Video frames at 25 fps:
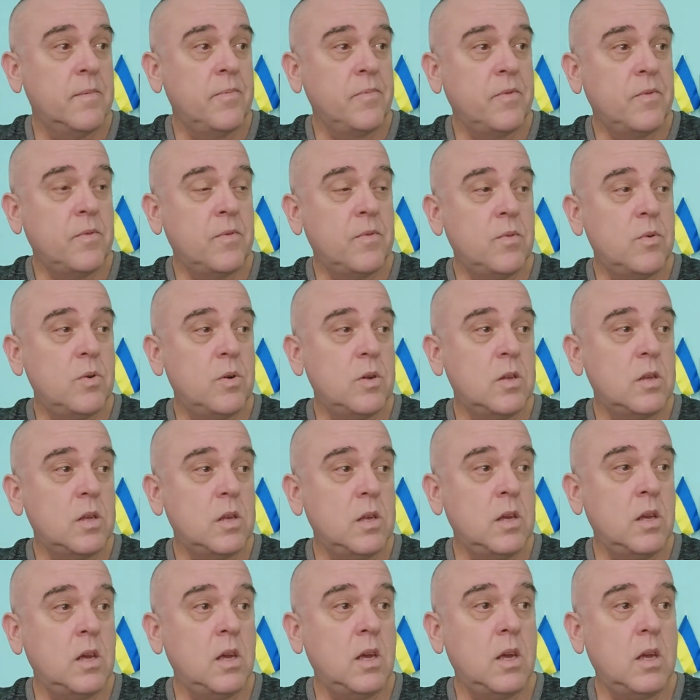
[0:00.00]
вот,
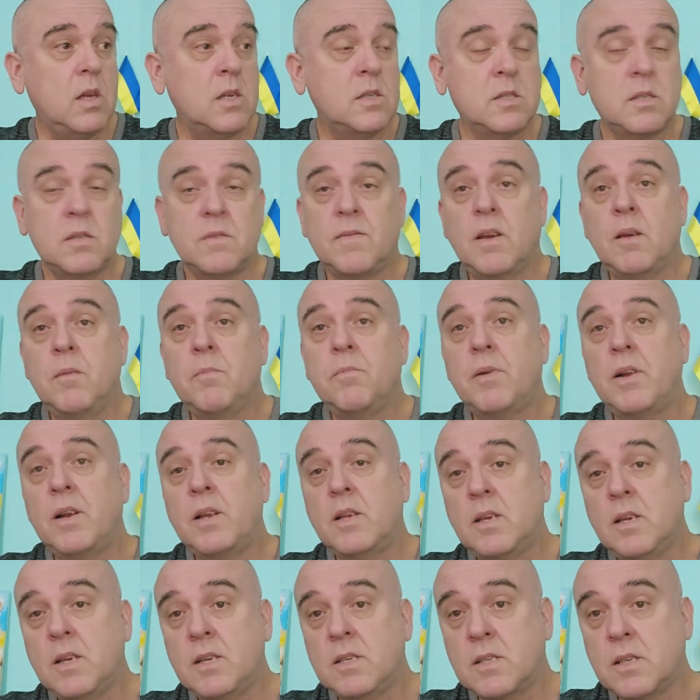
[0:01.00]
и своим
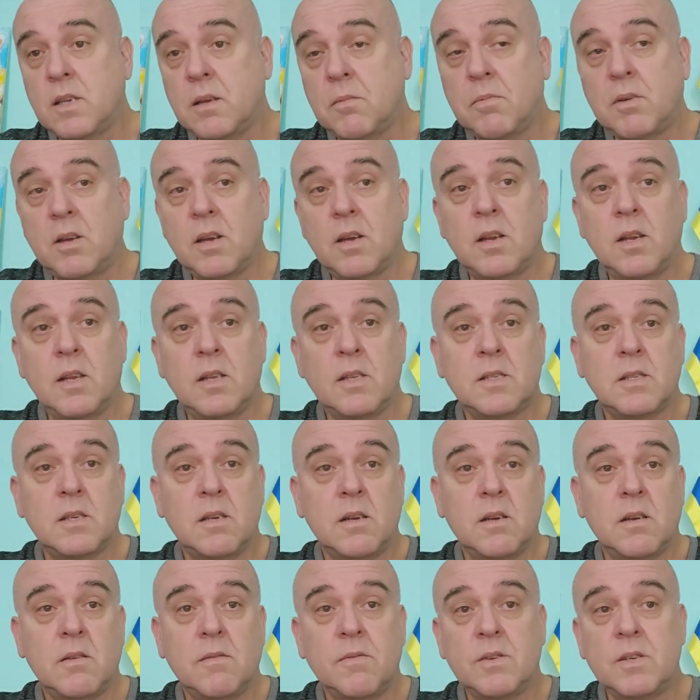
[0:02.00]
политическим, как
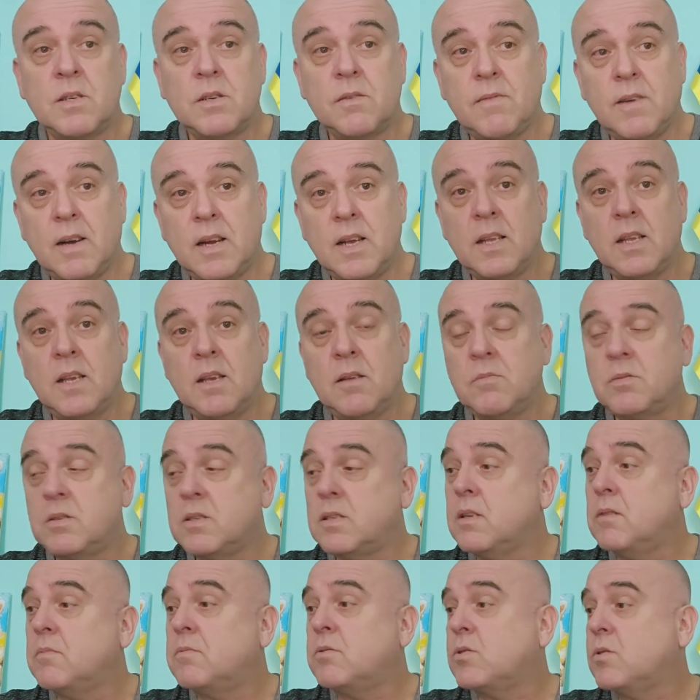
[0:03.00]
говорится, выживанием, с
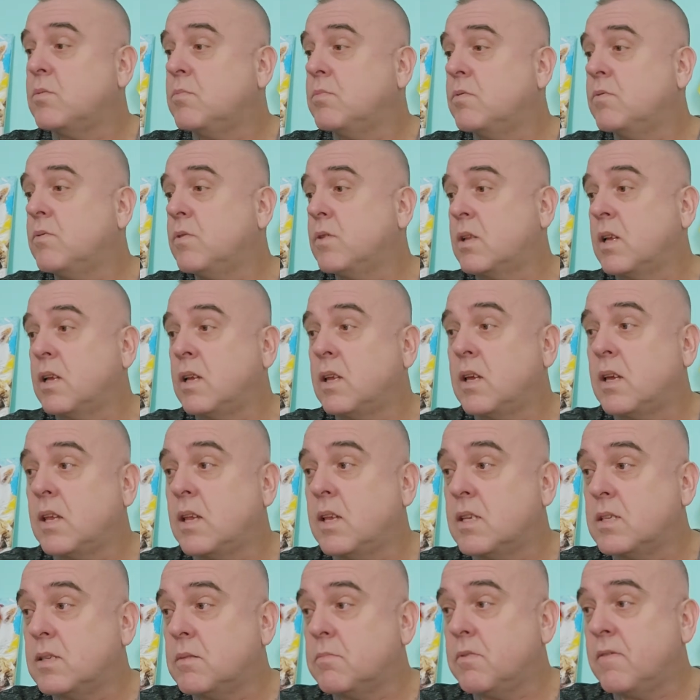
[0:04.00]
тем, чтобы вот о них
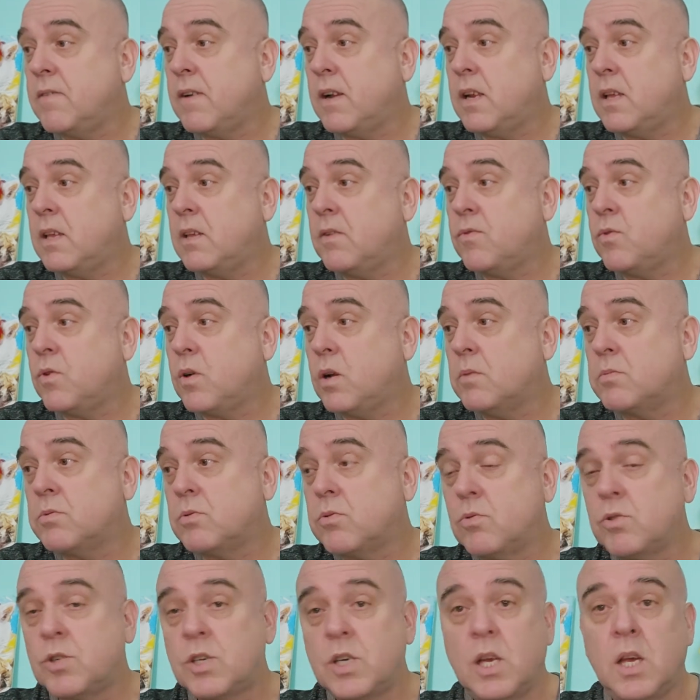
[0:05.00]
не забывали ни в коем
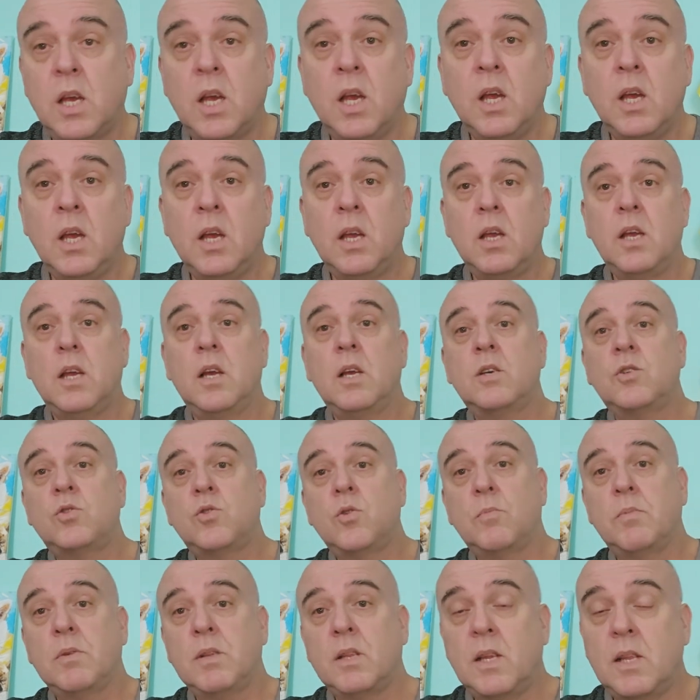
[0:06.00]
случае, и
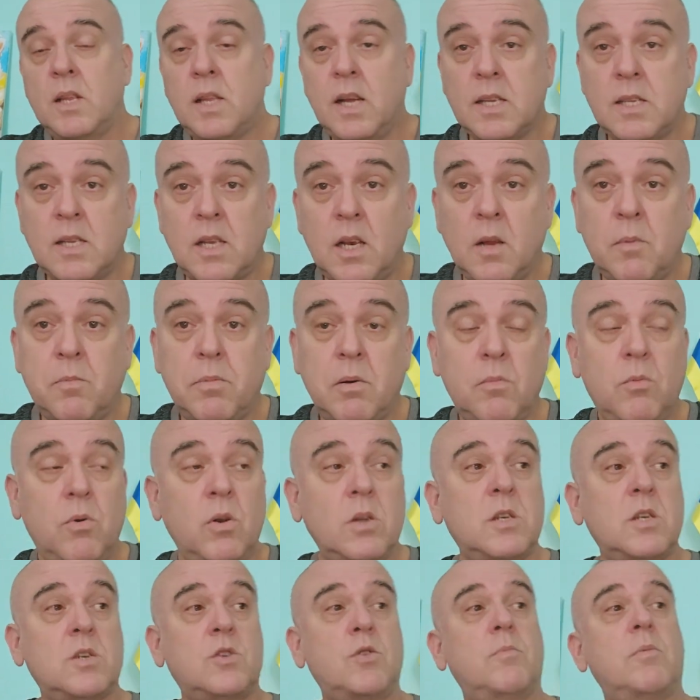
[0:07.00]
чтобы донатили
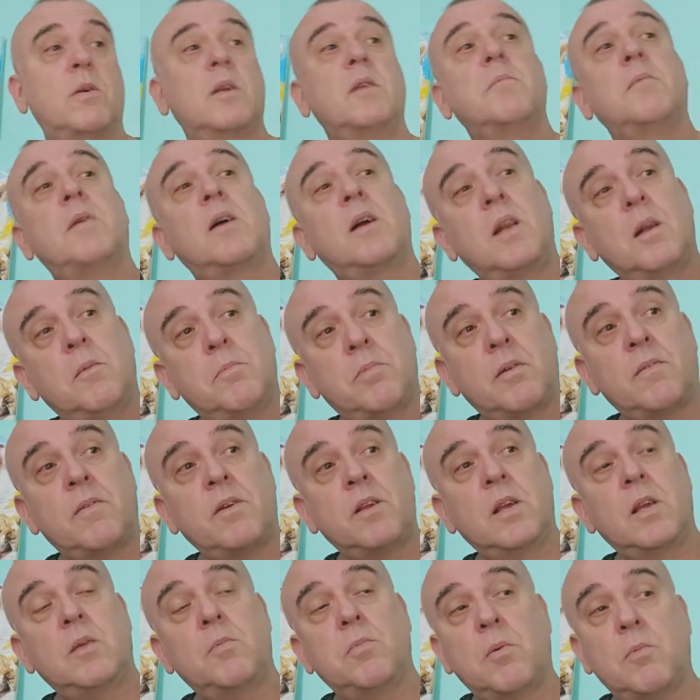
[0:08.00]
побольше, чтобы они могли
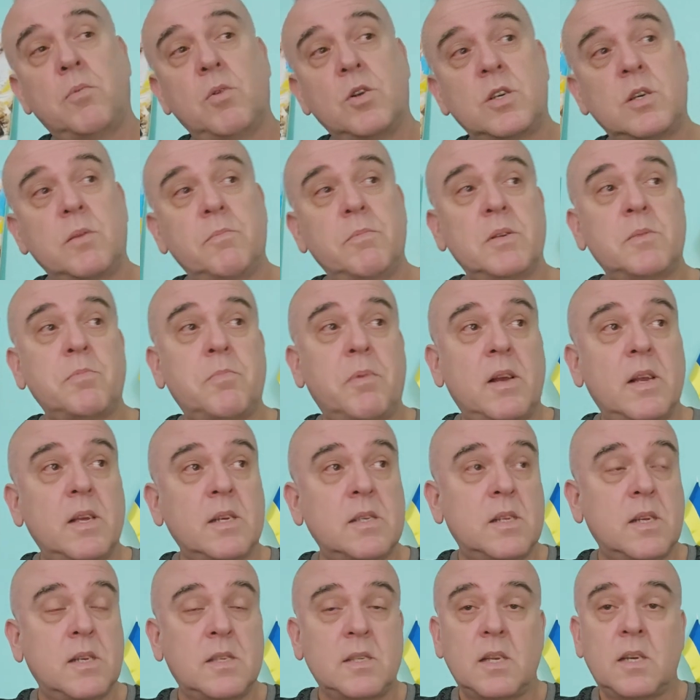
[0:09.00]
проводить побольше
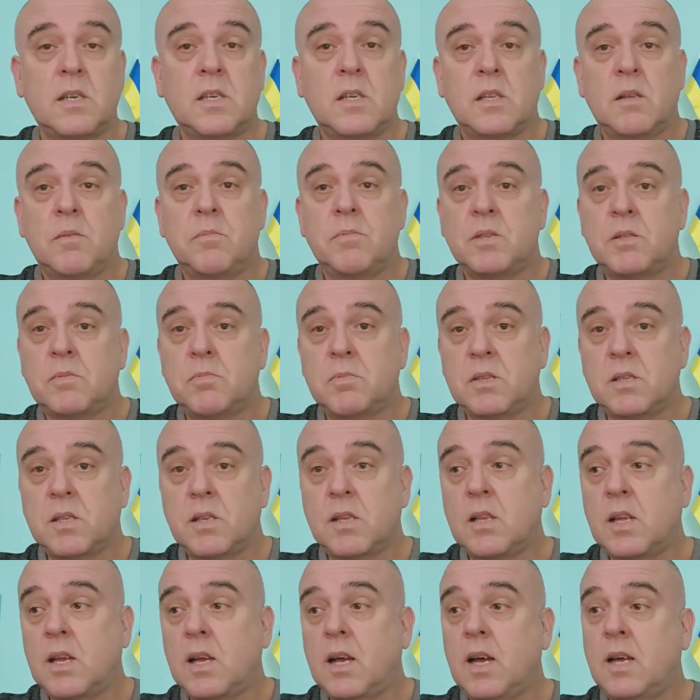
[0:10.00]
бесполезных, совершенно
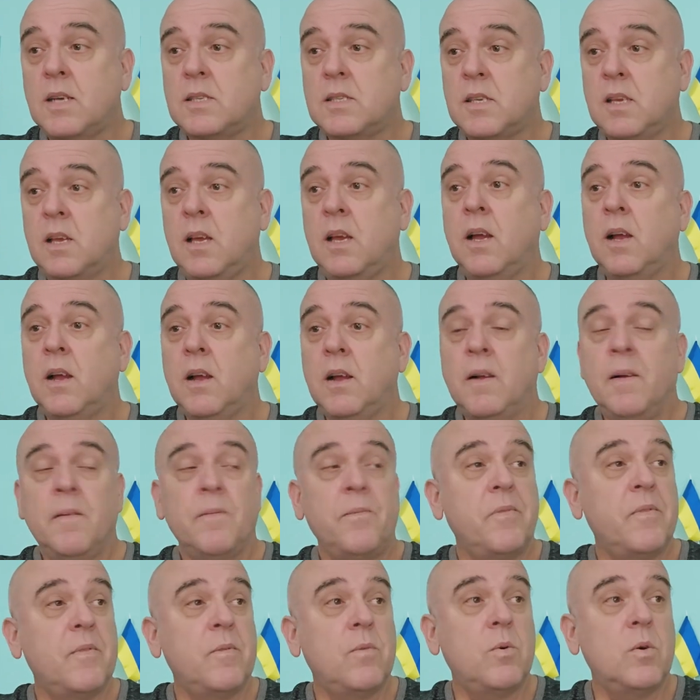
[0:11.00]
бессмысленных акций.
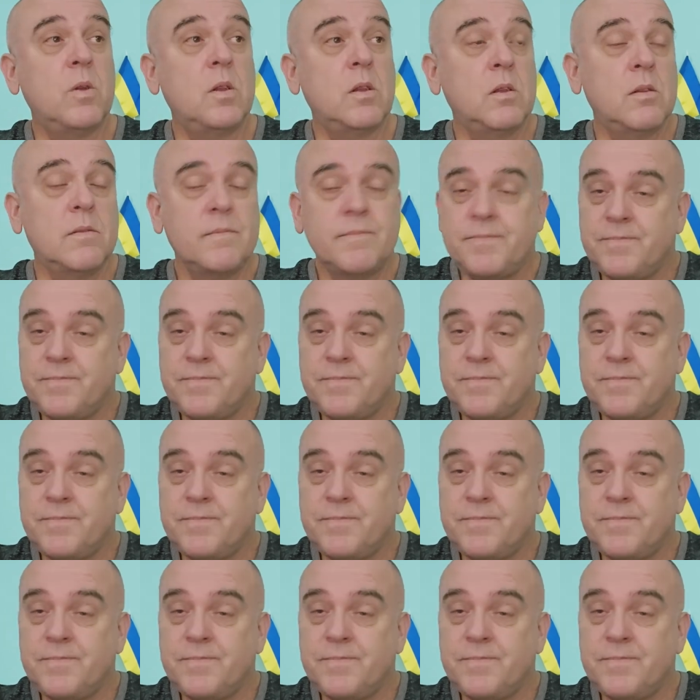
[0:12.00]
Вот.